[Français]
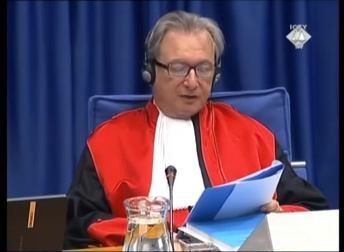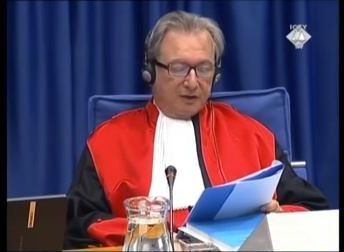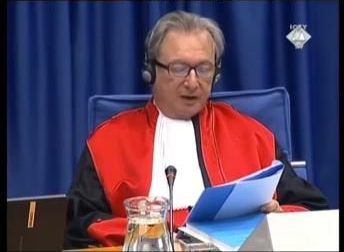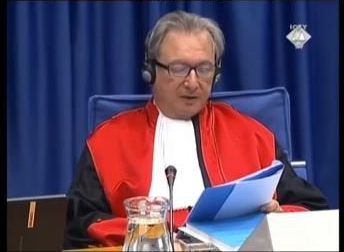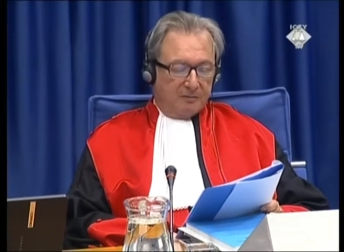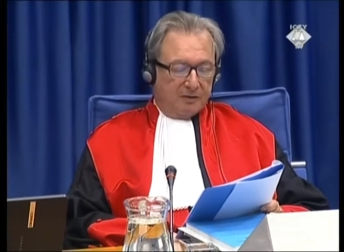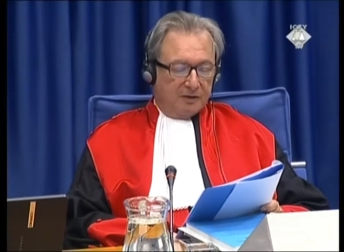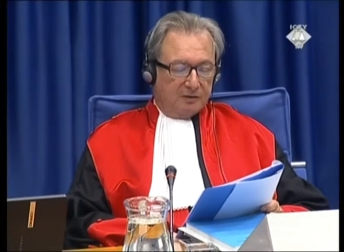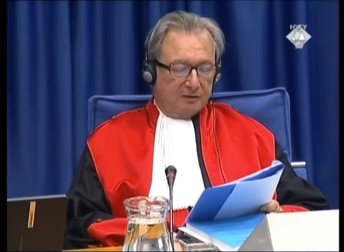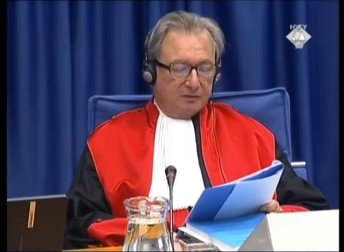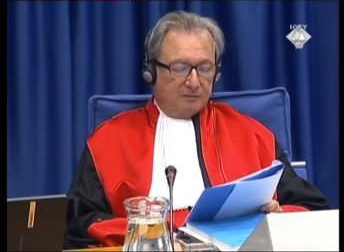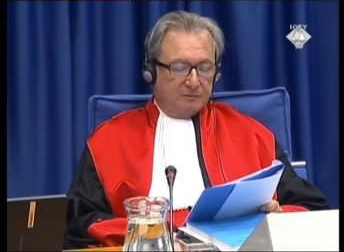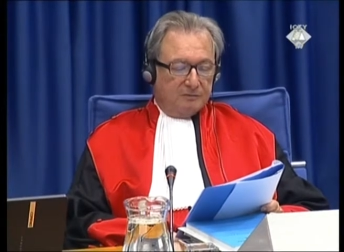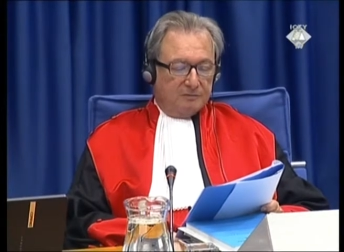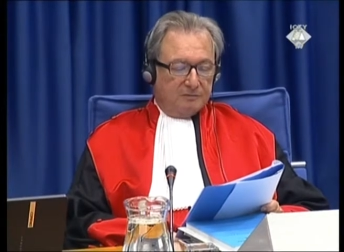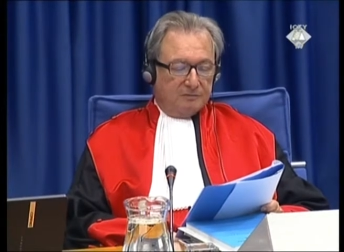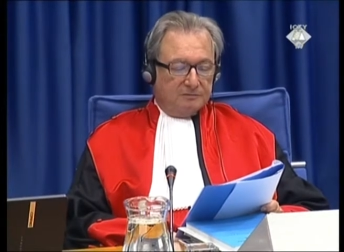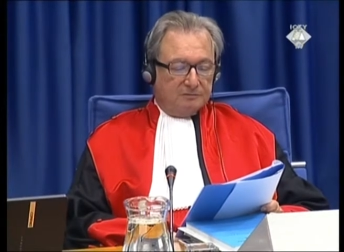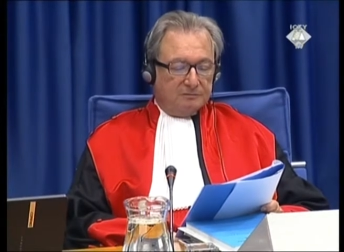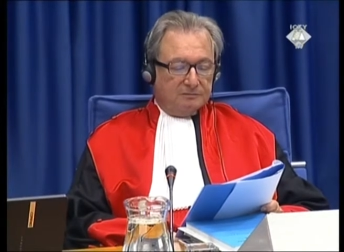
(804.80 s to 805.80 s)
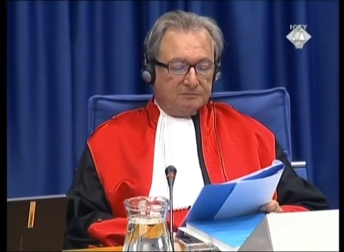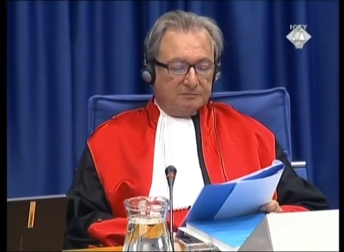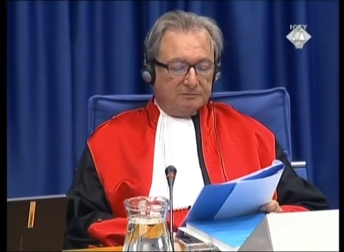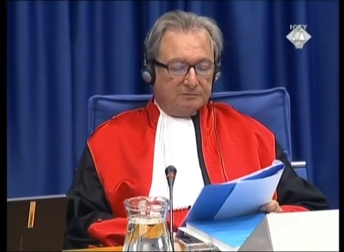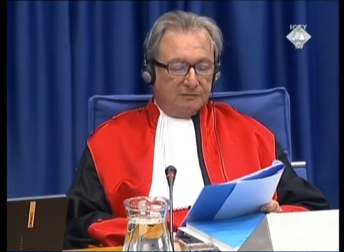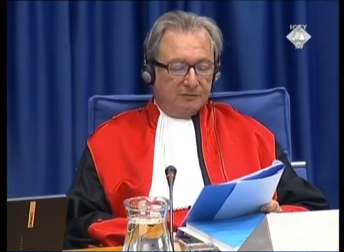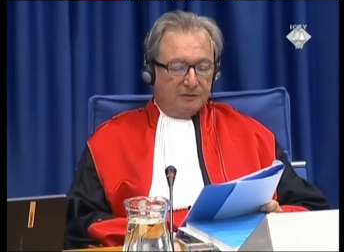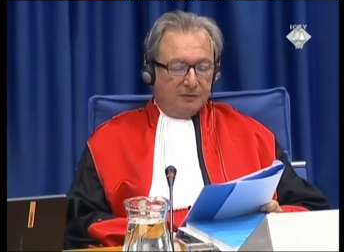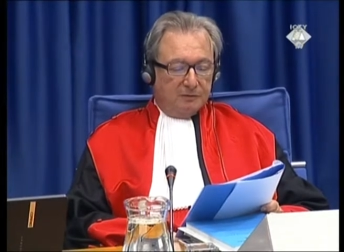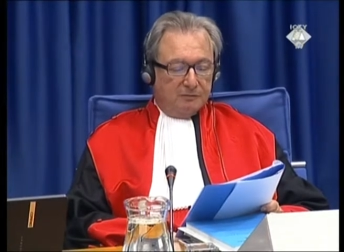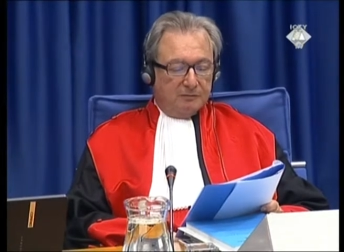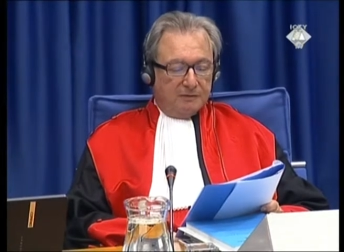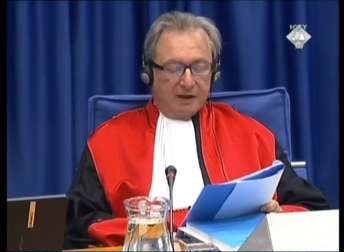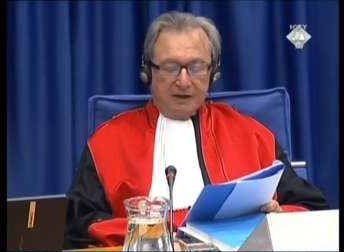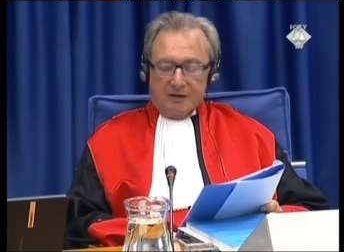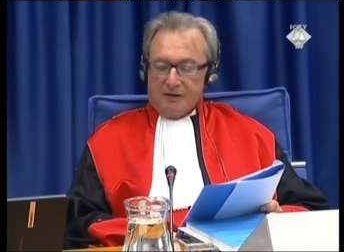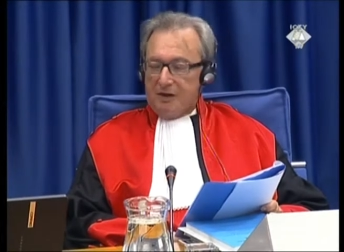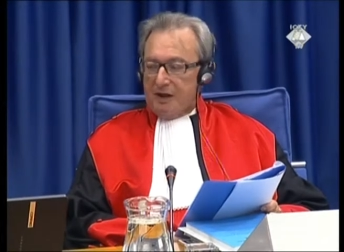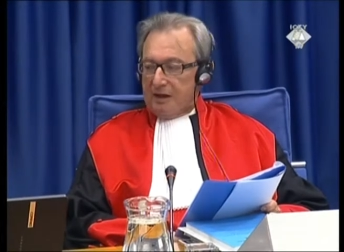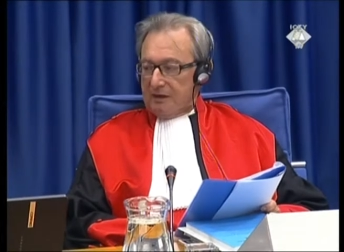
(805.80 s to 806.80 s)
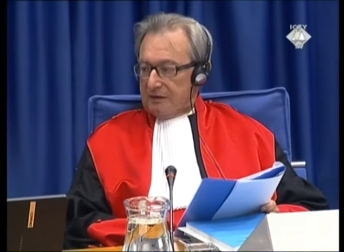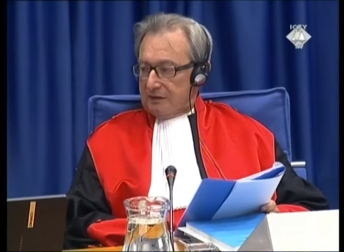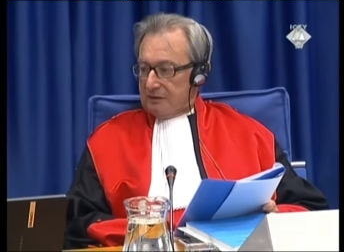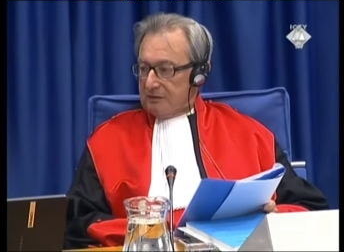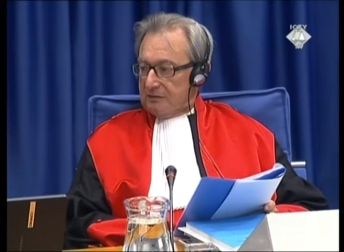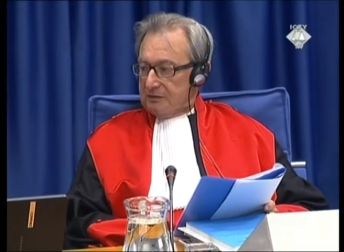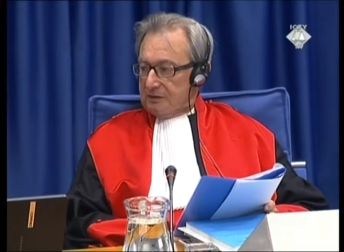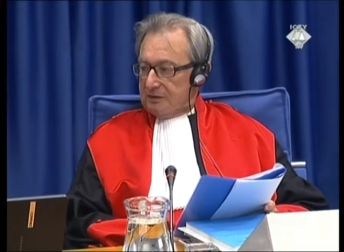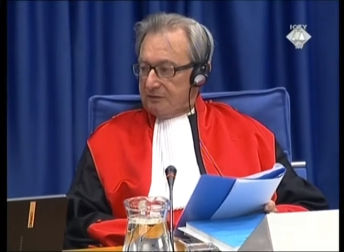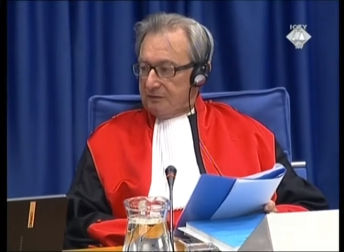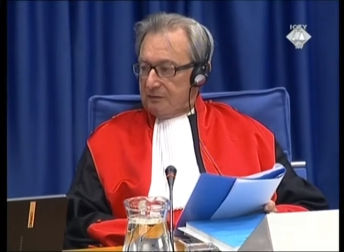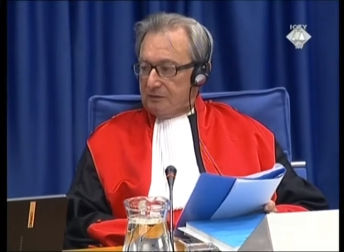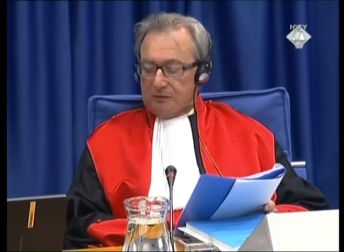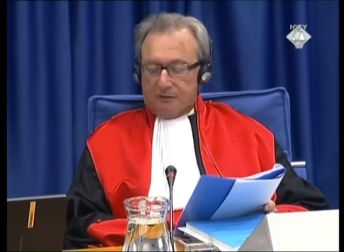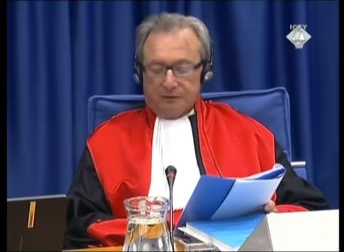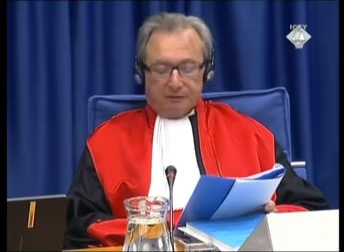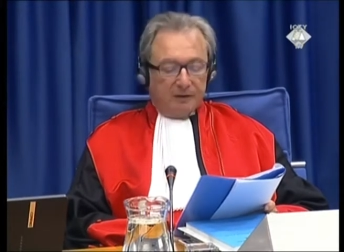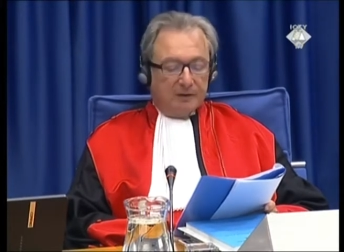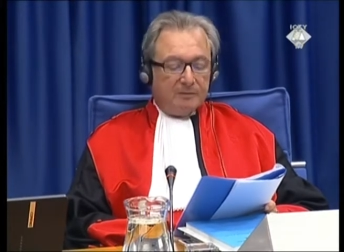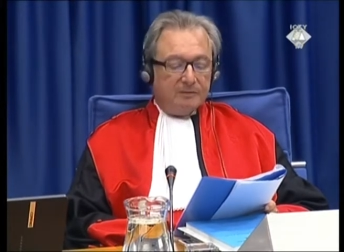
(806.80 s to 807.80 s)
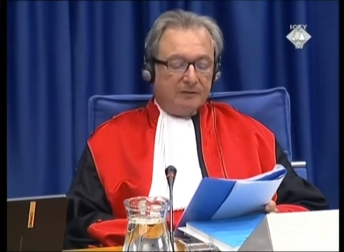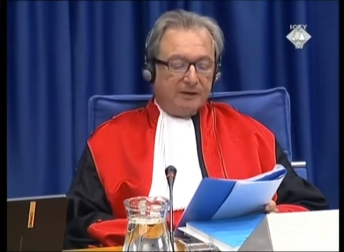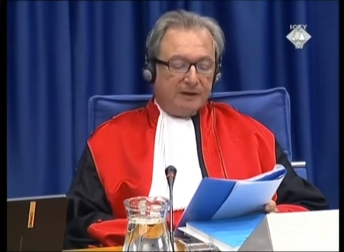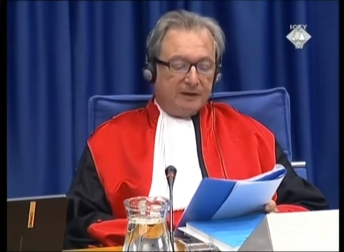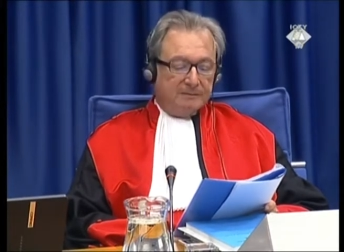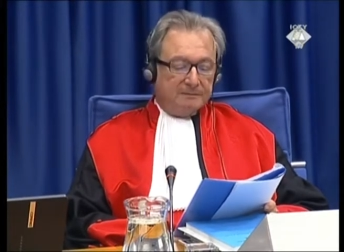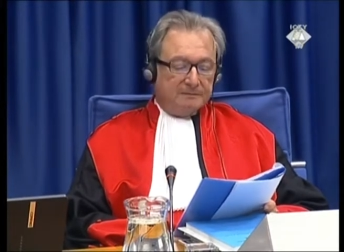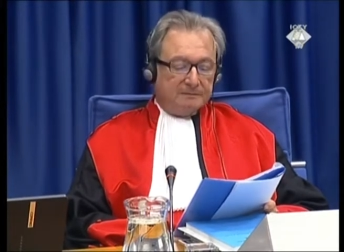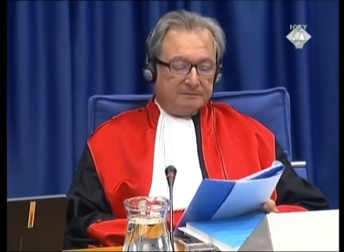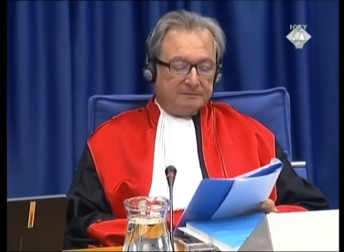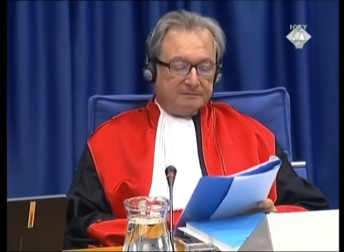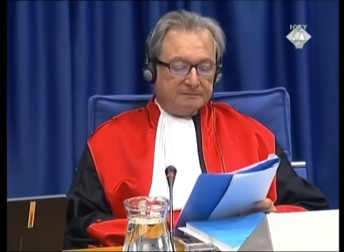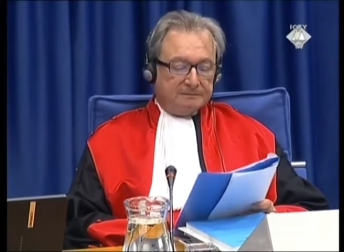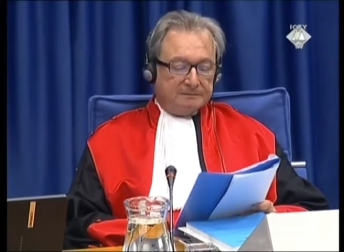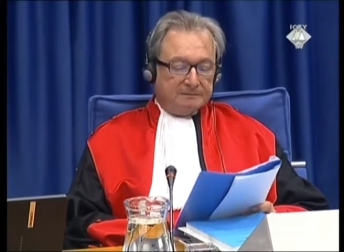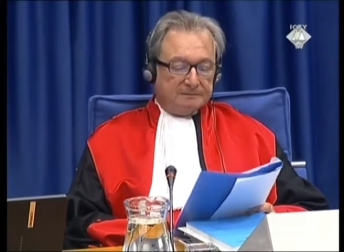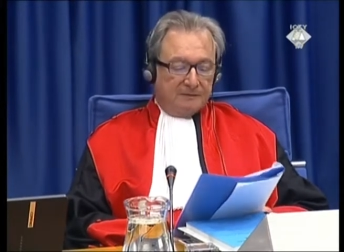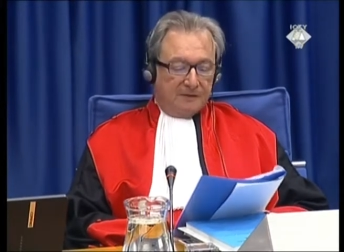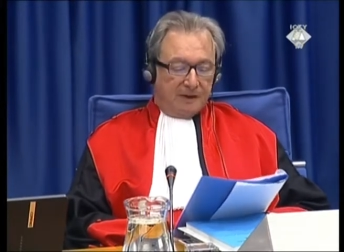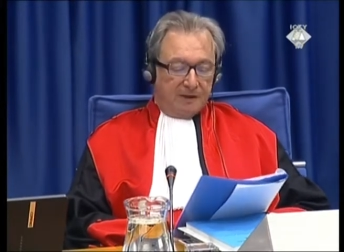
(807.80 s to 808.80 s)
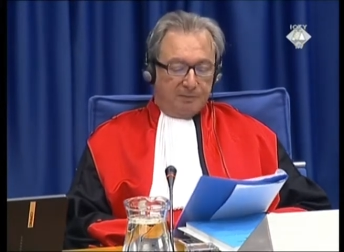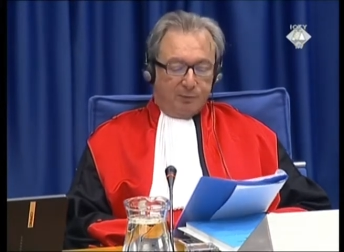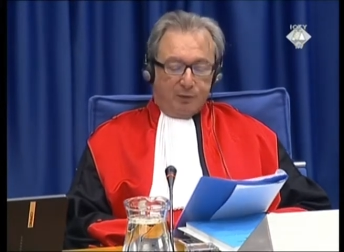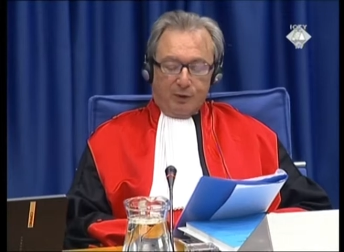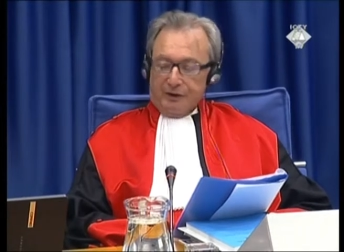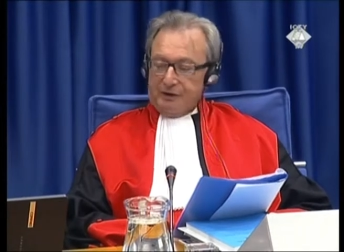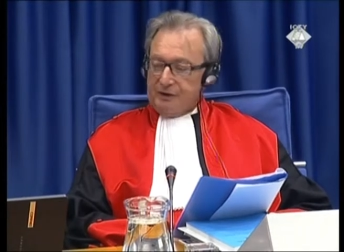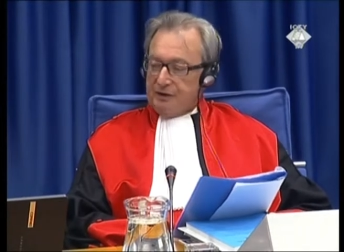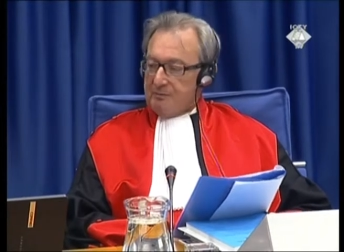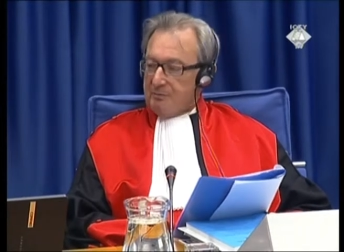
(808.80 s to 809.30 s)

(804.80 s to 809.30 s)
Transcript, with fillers: en l'espèce, celle qui vous concerne, à la Chambre de première instance 2,